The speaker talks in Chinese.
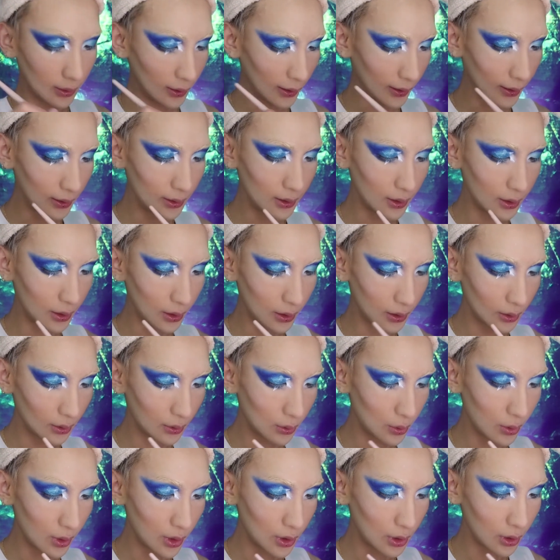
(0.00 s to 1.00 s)
它其
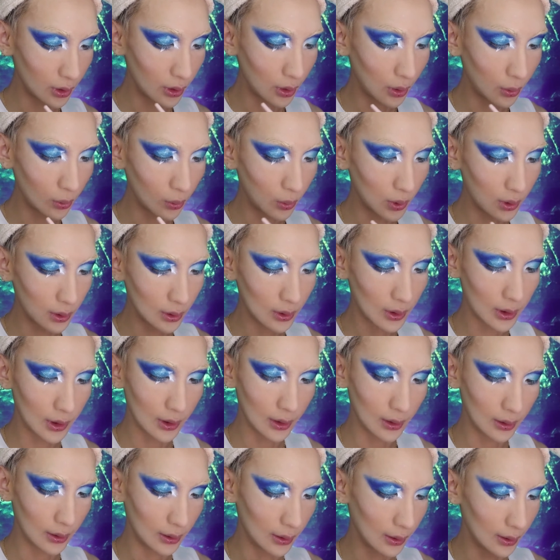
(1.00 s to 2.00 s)
实虽然是高光
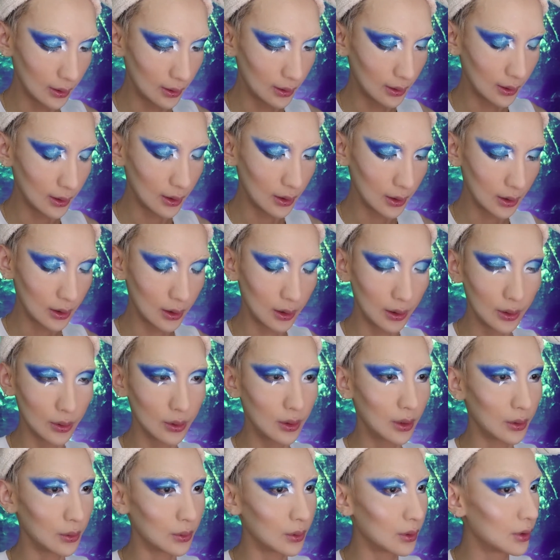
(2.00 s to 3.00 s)
这个颜色，但是可以
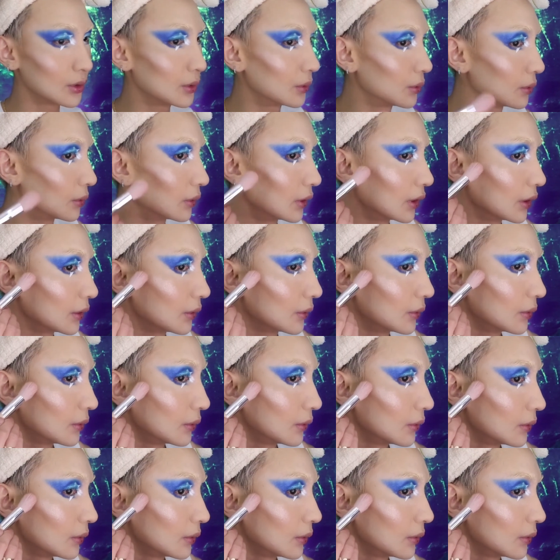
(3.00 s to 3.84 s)
当做修容来用，